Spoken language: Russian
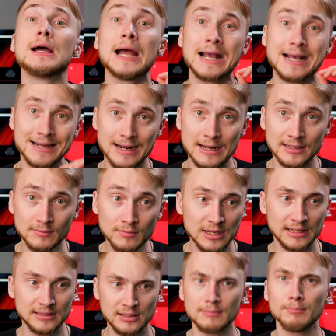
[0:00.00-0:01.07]
экраном,
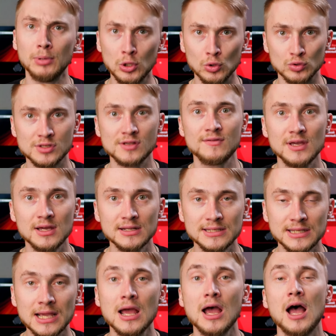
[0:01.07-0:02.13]
это плюс
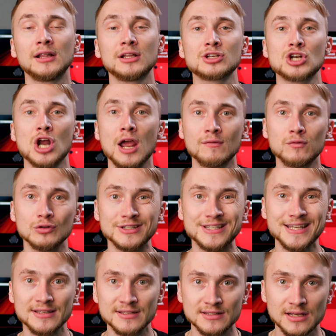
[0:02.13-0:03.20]
версии, а также iPhone
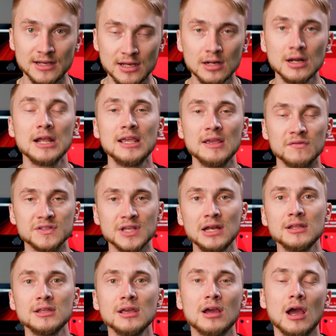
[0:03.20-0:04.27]
10R и вся
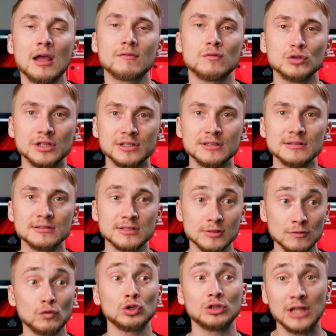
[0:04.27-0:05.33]
линейка iPhone 11.
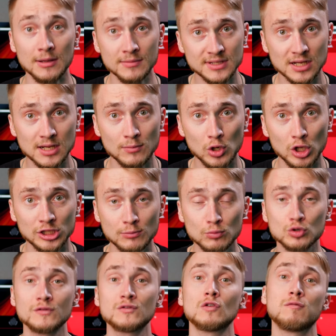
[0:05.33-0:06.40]
Вот там с аккумулятором
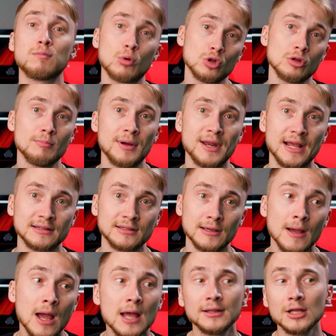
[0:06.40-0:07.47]
уже все в полном порядке.
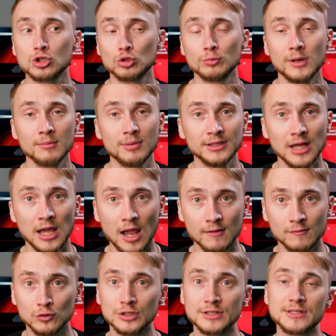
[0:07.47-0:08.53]
Так что приобретая
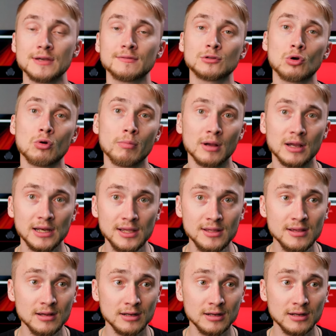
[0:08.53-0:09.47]
iPhone SE второго поколения,